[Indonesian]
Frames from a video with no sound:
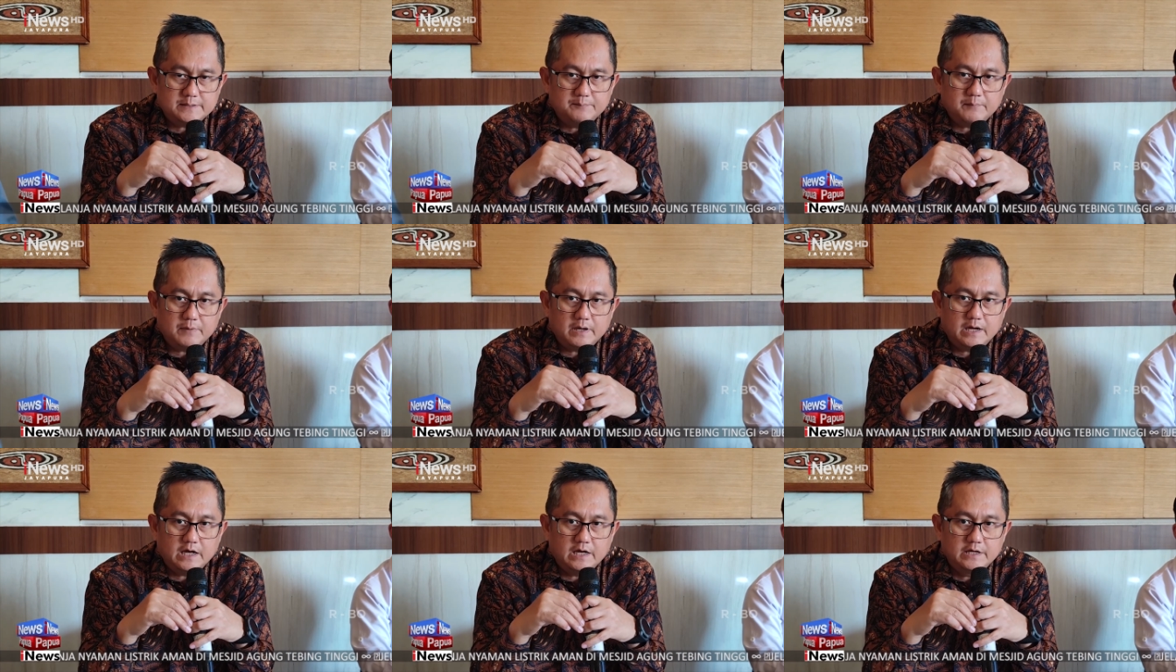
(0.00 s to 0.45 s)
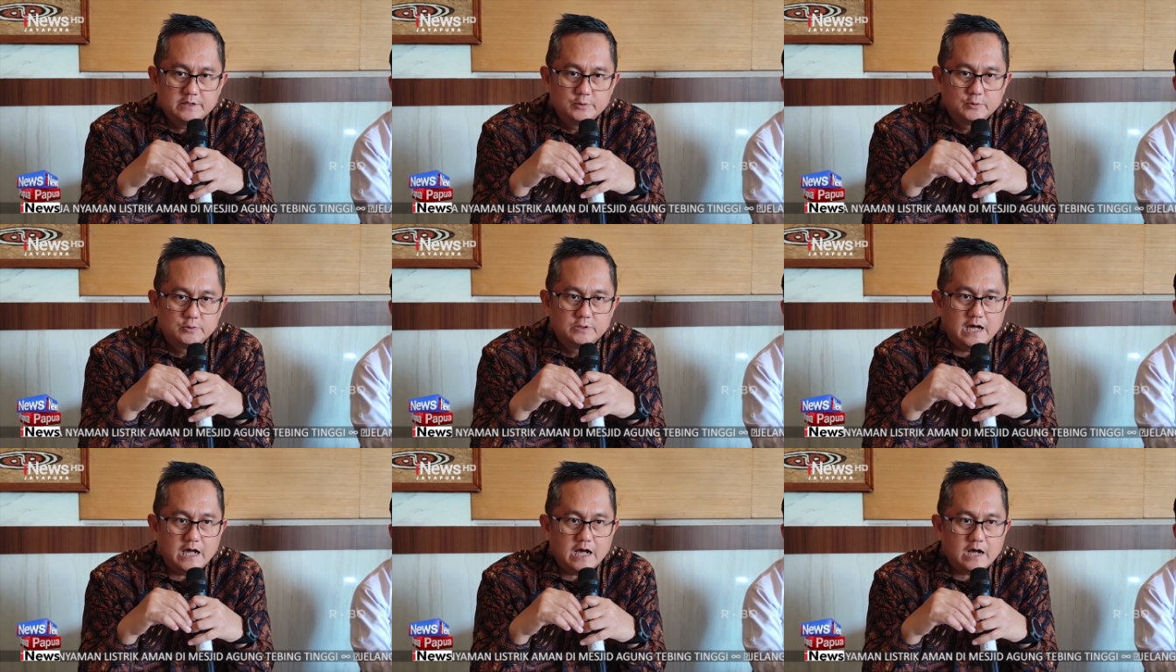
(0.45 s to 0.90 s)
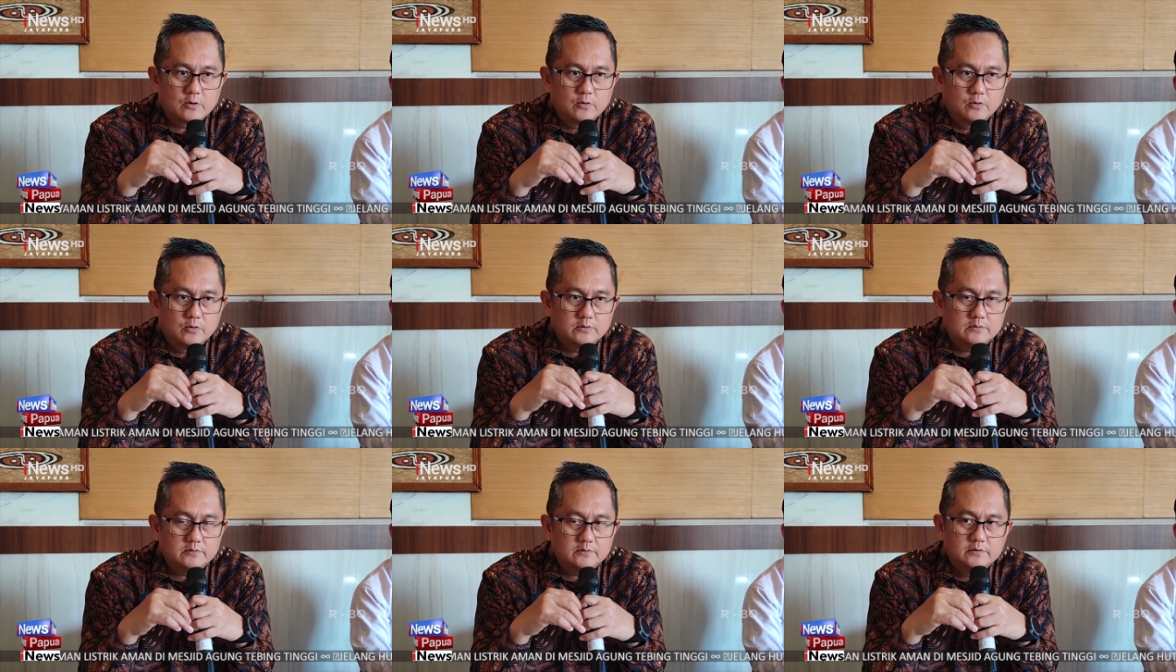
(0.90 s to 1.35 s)
Pak Yuda
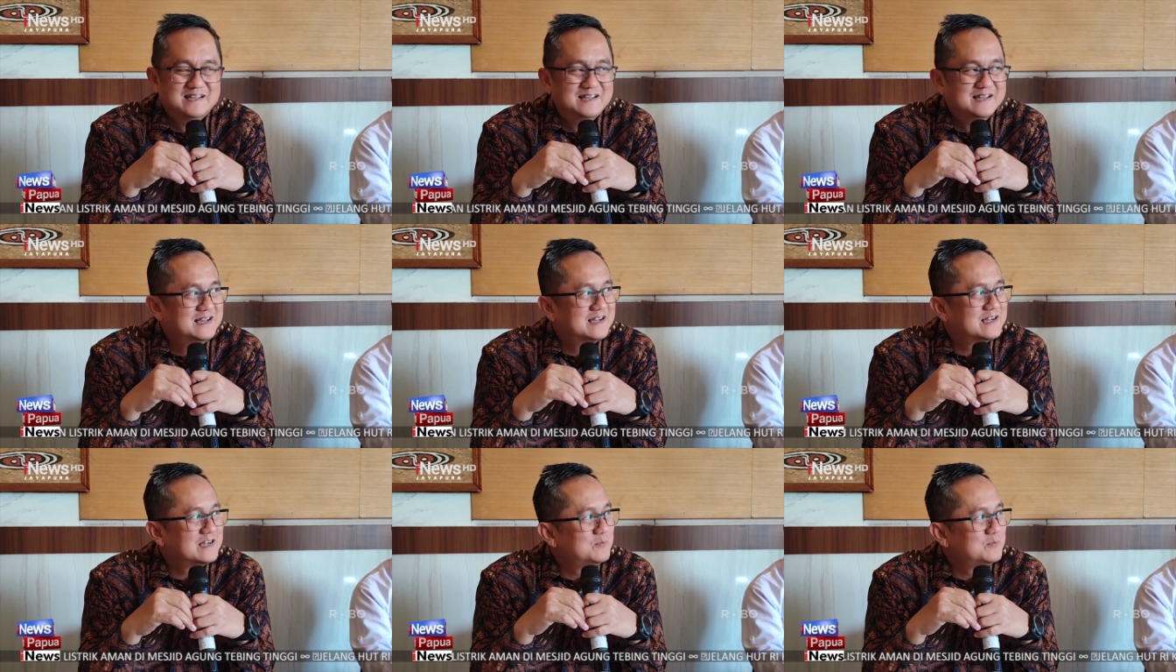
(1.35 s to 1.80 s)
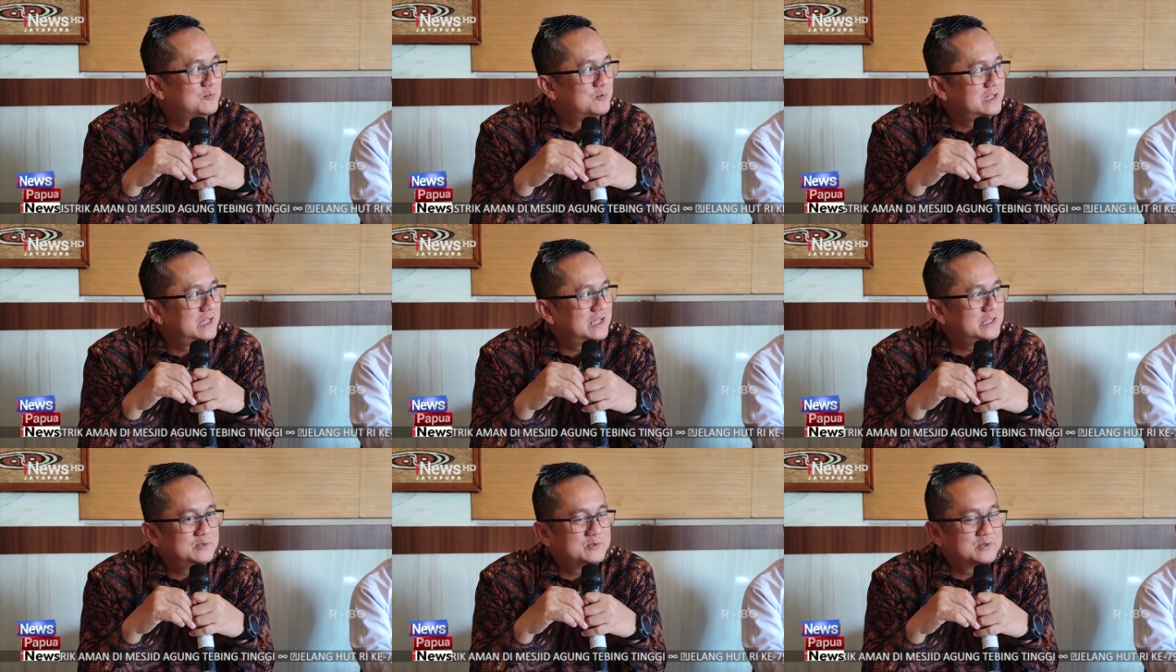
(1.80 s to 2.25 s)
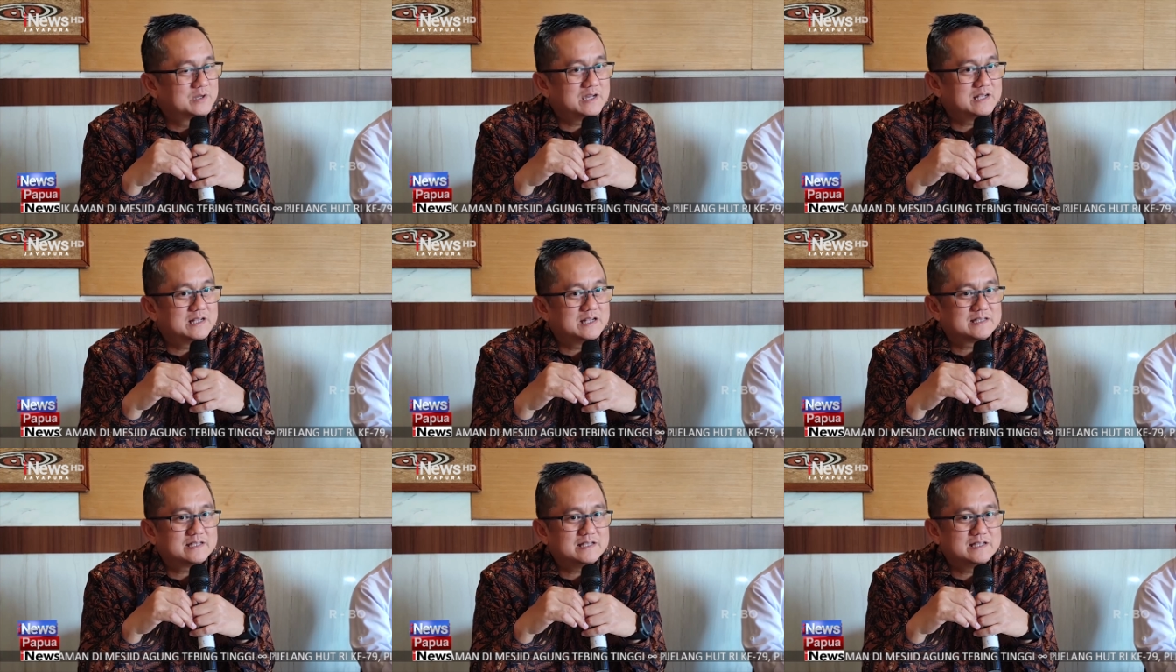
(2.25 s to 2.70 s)
Agung. Kemudian juga
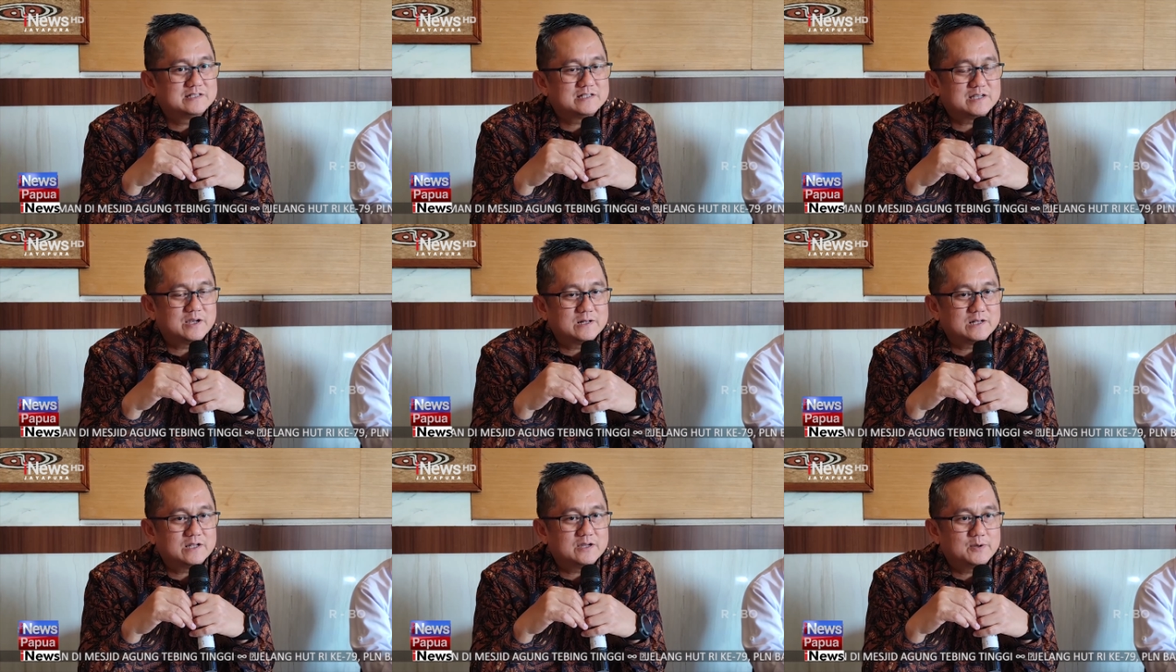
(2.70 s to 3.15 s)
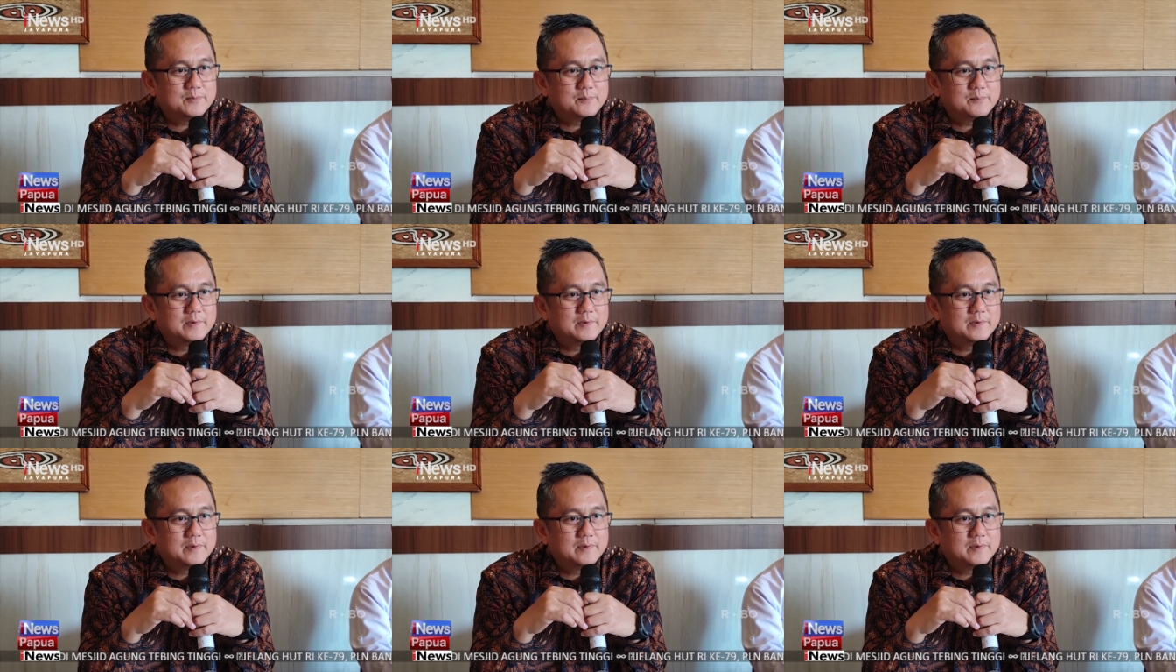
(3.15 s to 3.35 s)
nanti insya Allah